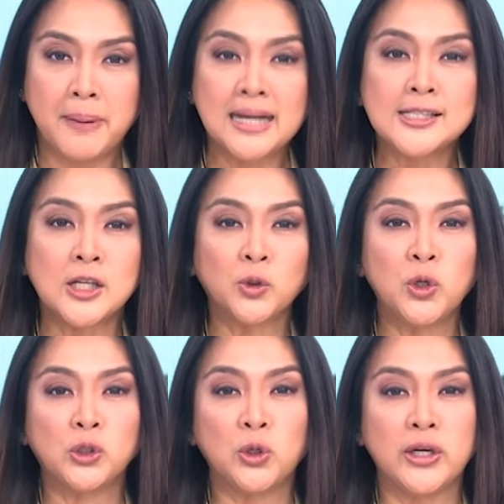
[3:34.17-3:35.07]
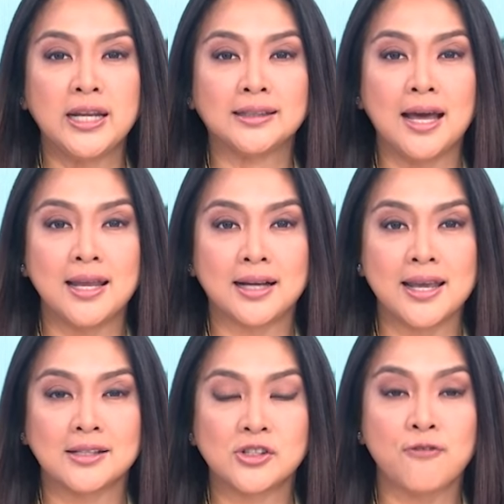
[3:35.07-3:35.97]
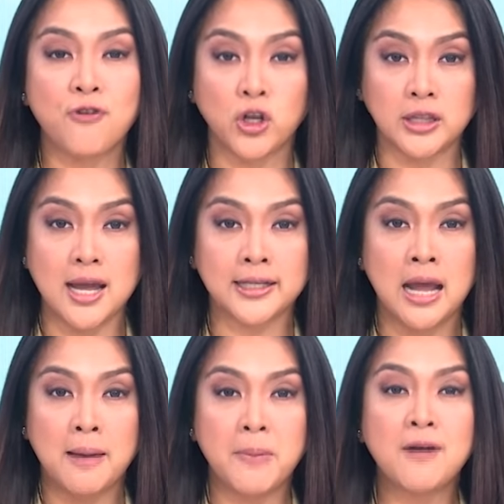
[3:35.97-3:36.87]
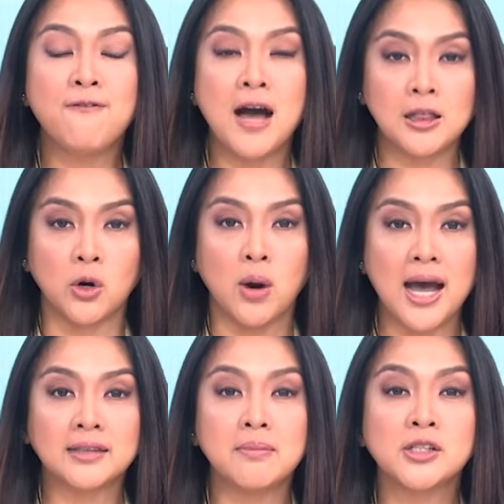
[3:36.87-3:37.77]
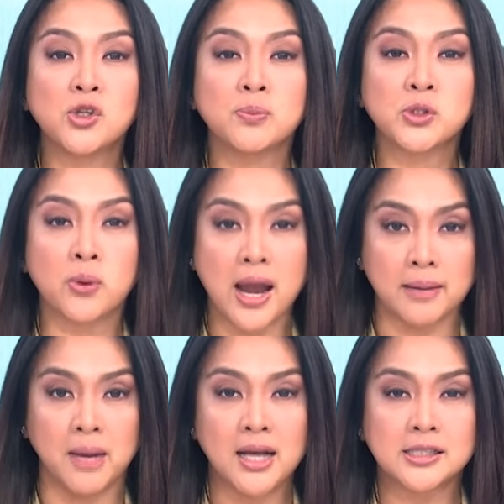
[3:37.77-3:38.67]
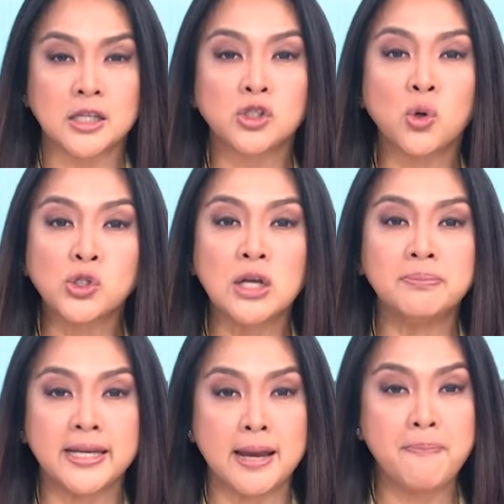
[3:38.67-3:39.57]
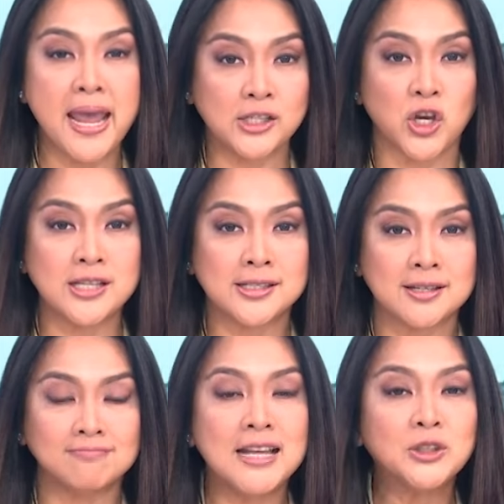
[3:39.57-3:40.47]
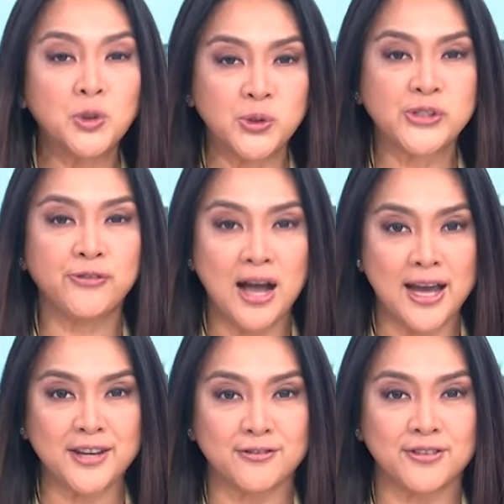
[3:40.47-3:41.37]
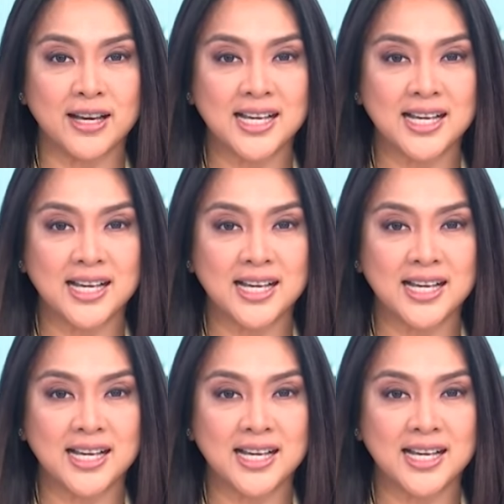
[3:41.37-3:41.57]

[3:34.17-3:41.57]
Para sa tuloy-tuloy na talakayan sa Frontline, mag-follow at mag-subscribe sa social media pages ng News 5.